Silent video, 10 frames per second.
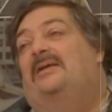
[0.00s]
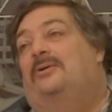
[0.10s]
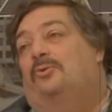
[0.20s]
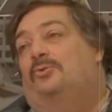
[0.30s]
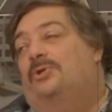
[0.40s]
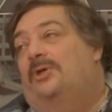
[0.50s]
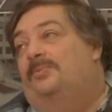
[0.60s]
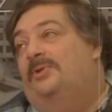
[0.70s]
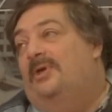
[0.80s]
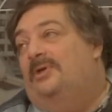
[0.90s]
русской
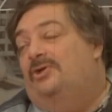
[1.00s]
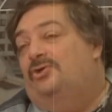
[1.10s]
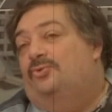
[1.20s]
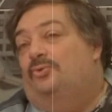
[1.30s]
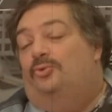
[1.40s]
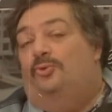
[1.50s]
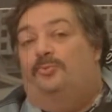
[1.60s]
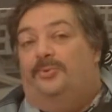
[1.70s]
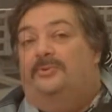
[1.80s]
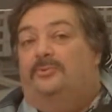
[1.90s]
педагогической
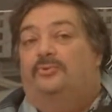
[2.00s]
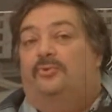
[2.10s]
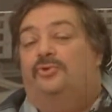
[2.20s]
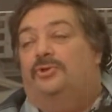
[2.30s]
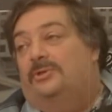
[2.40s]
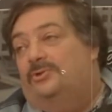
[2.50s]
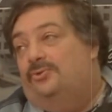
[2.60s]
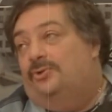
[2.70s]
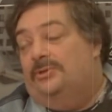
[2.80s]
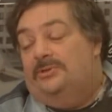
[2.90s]
утопии должен
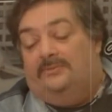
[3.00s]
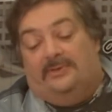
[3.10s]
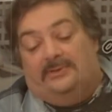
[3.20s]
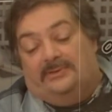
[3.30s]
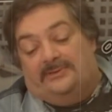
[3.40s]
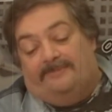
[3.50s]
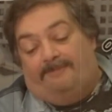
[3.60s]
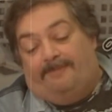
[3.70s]
осуществляться.